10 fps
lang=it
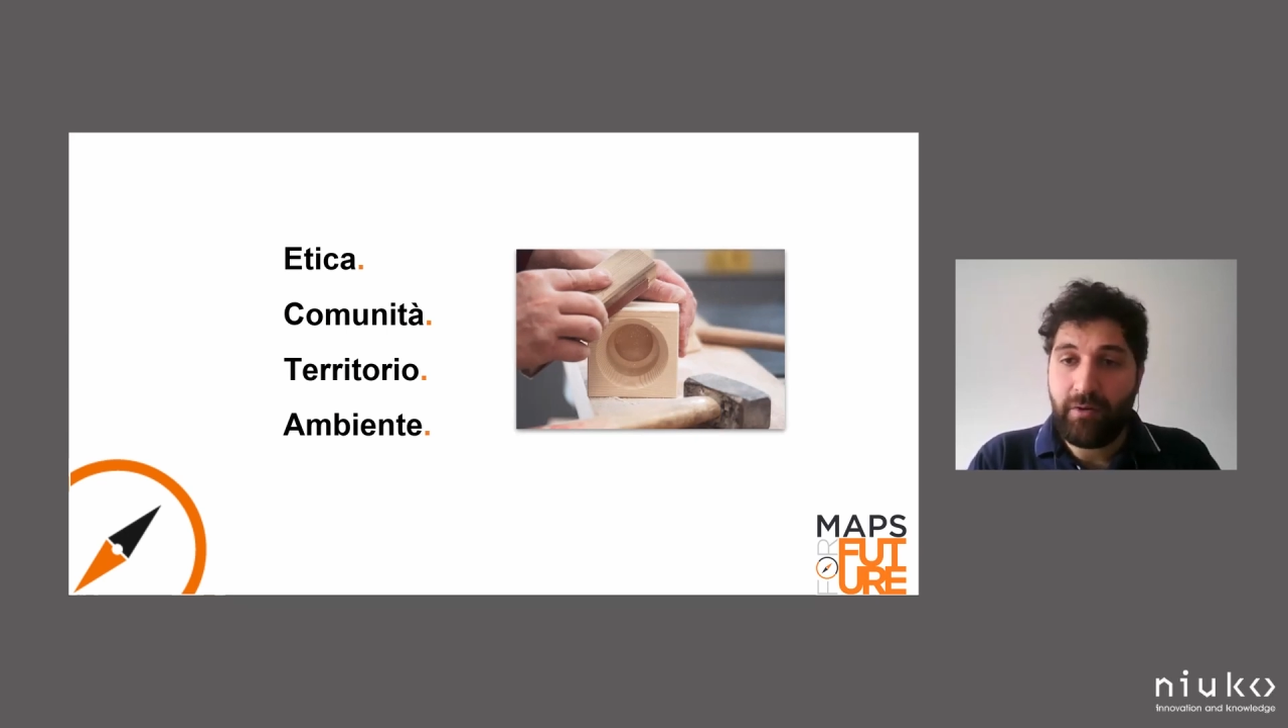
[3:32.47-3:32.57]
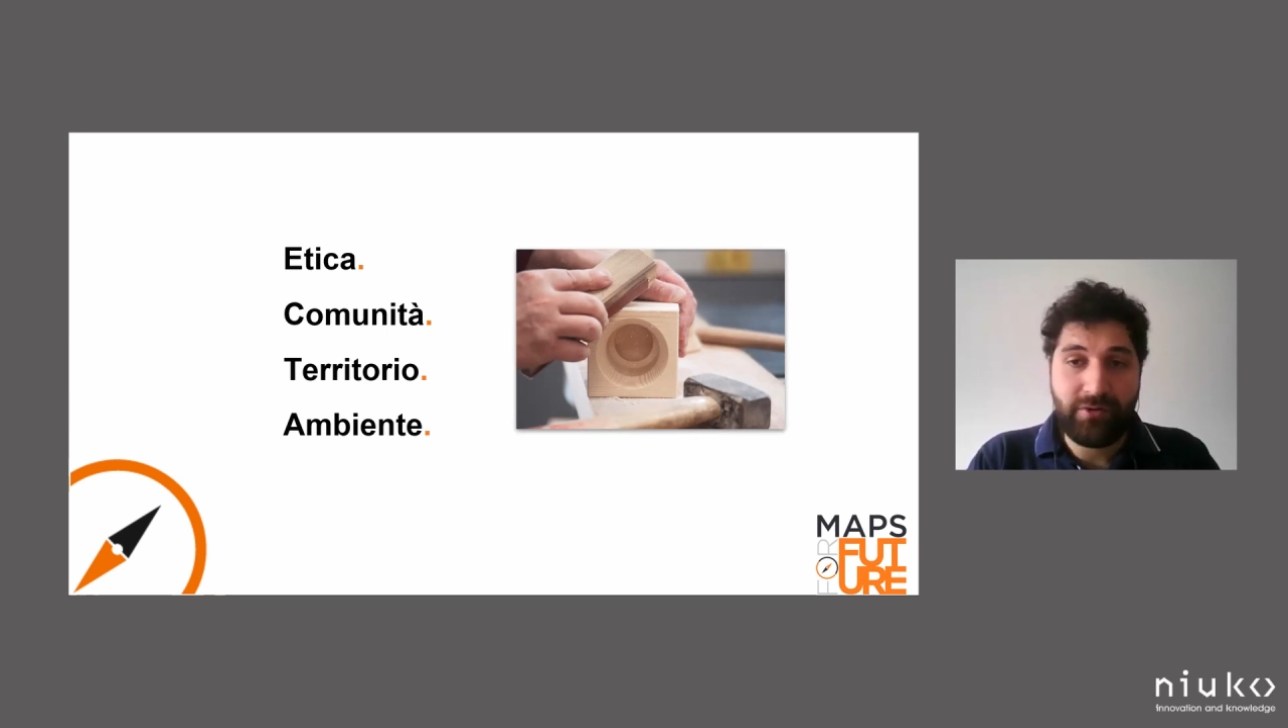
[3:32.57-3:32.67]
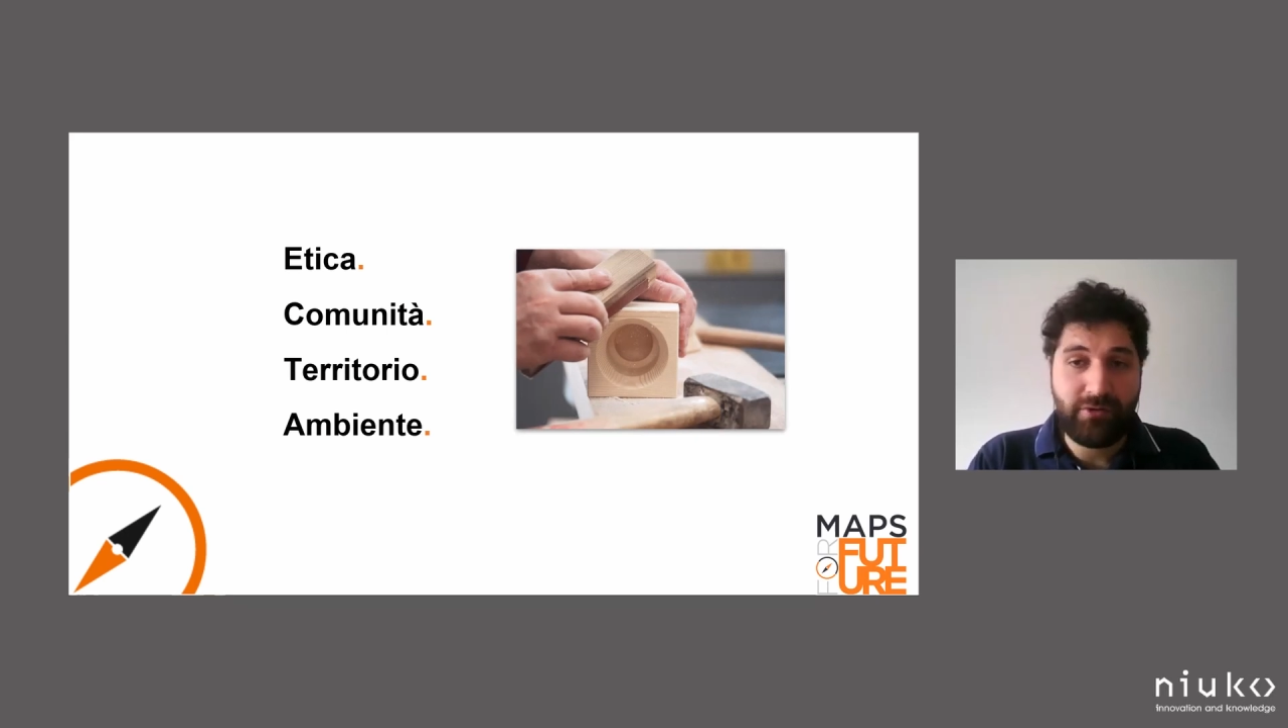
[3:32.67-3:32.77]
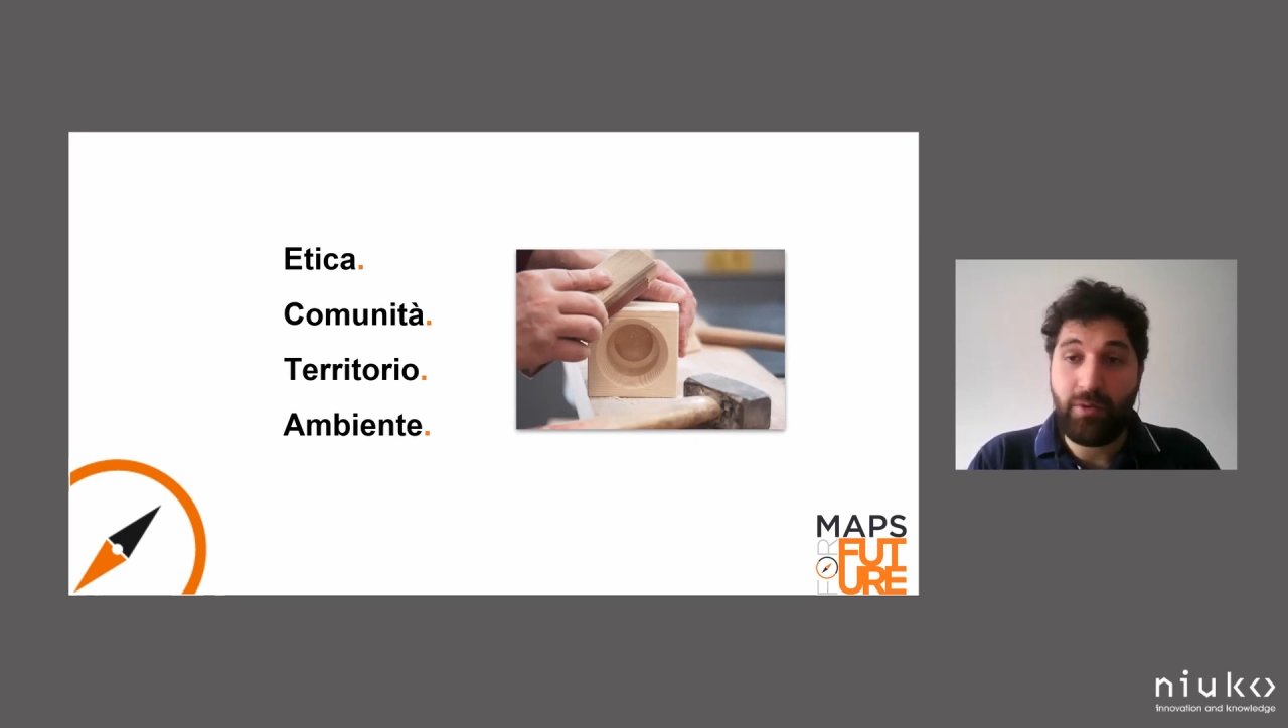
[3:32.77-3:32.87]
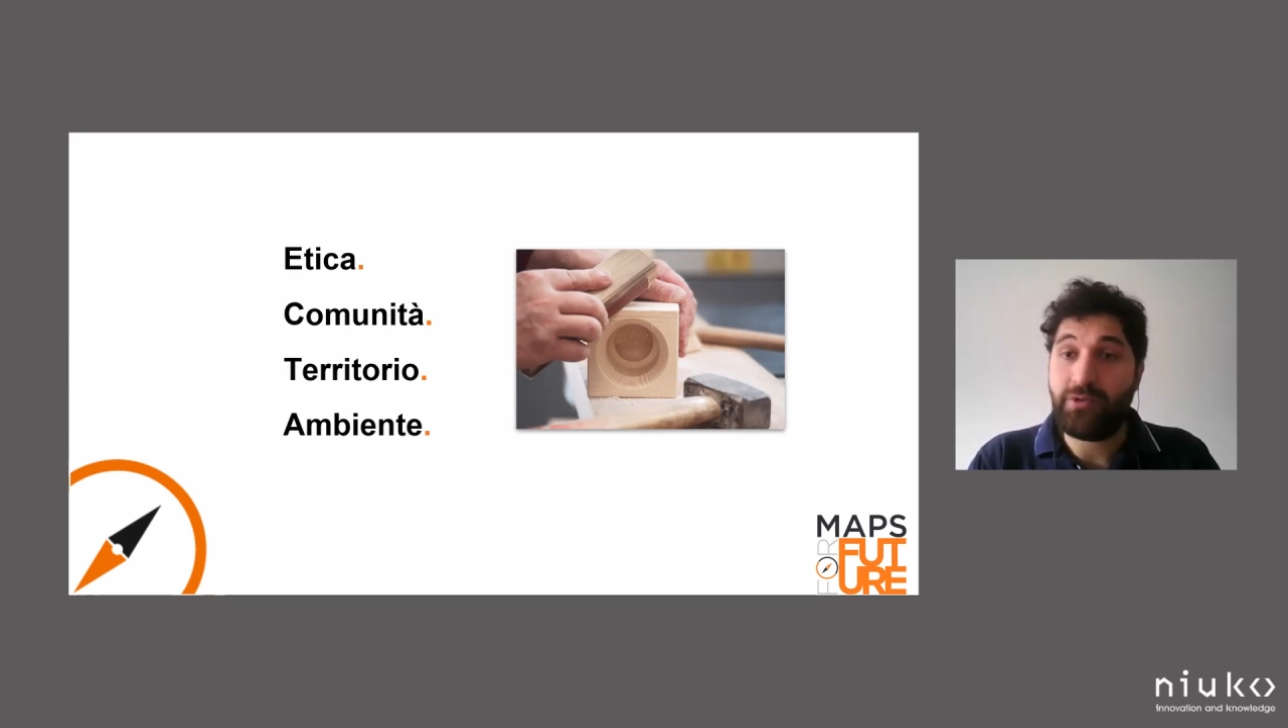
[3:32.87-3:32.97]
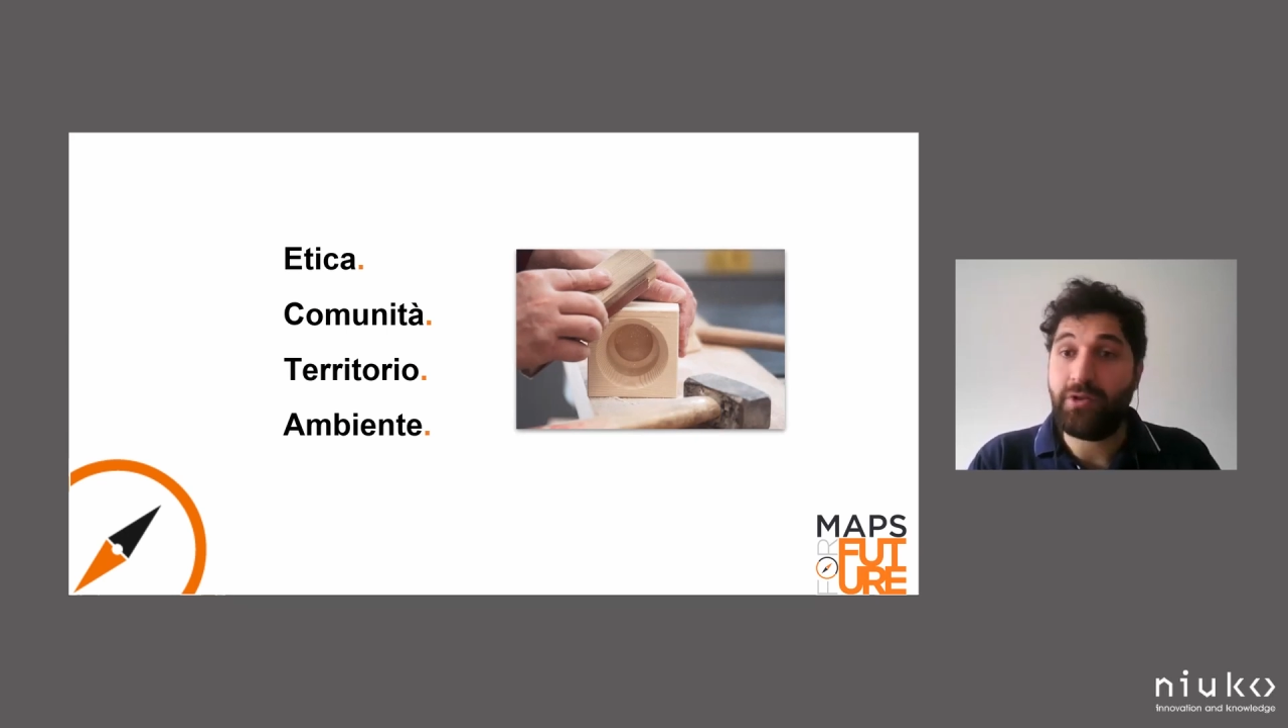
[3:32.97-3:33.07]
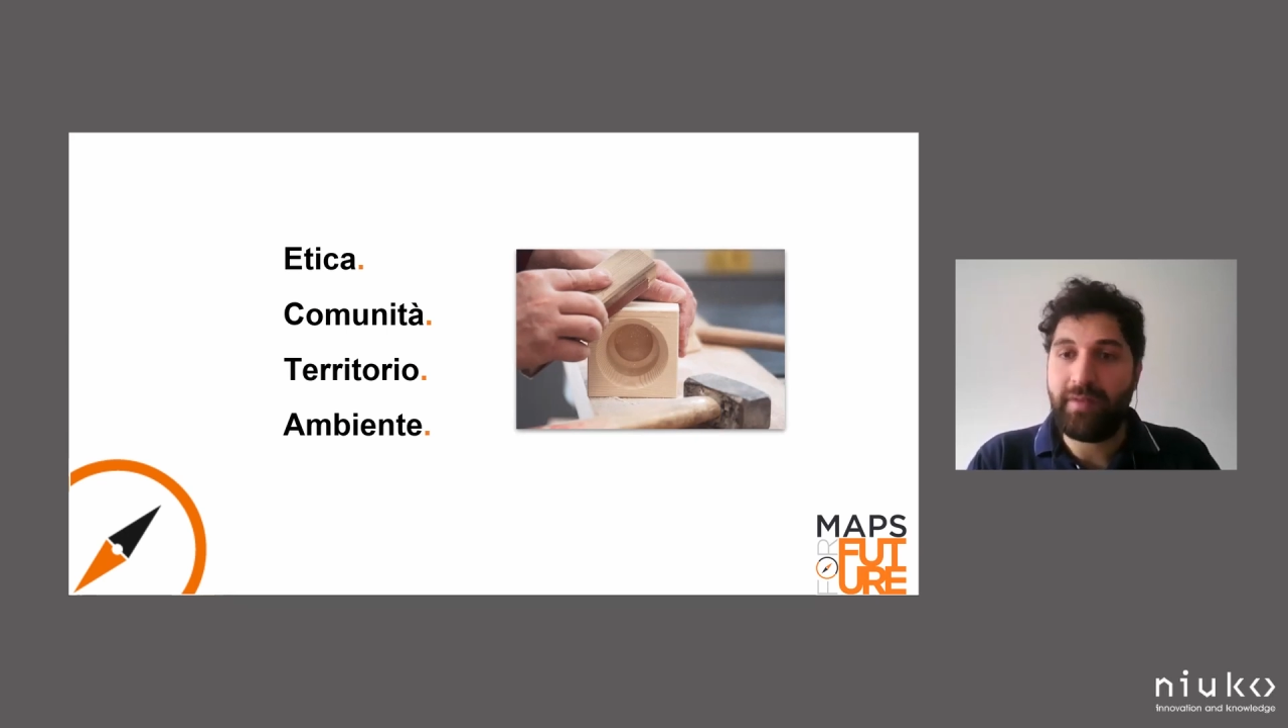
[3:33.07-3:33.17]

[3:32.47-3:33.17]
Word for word: in questo modo